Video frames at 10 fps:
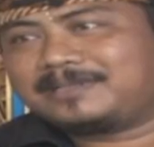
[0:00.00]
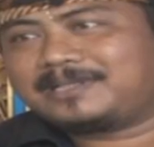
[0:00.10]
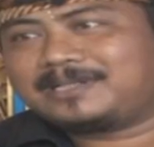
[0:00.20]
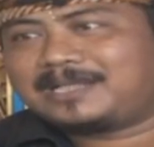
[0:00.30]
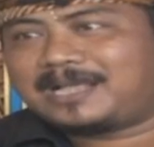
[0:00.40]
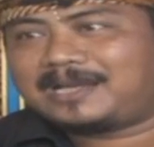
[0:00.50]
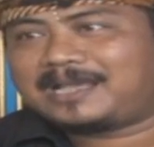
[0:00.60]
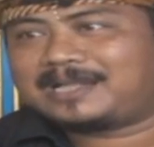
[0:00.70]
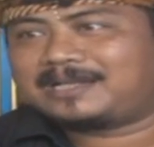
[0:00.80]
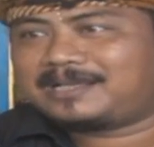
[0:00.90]
apel
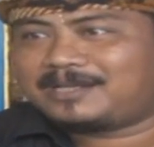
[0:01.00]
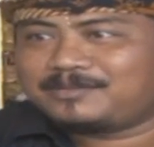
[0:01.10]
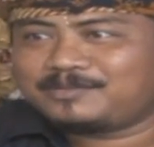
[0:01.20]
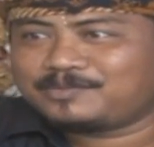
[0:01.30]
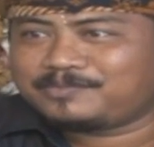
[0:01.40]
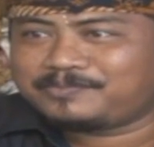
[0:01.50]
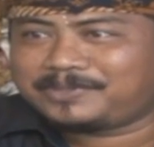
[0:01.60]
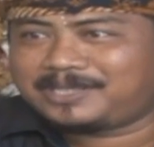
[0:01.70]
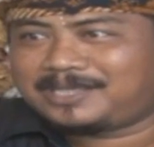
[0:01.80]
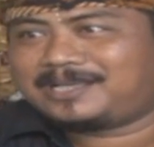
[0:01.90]
jalan ah, anun
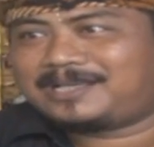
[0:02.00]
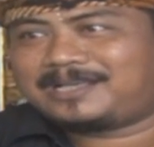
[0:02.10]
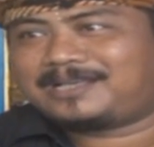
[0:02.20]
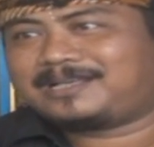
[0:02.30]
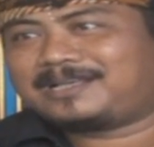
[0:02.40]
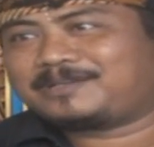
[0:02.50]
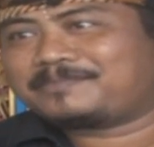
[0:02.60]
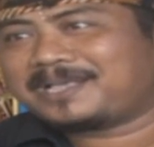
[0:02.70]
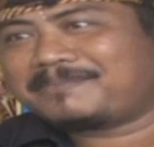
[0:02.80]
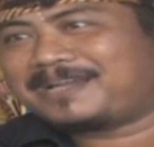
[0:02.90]
kumpi ya
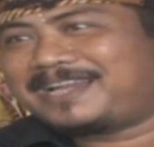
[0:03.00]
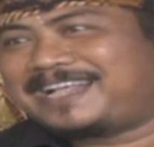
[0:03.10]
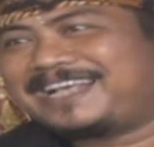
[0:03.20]
atau bagaimana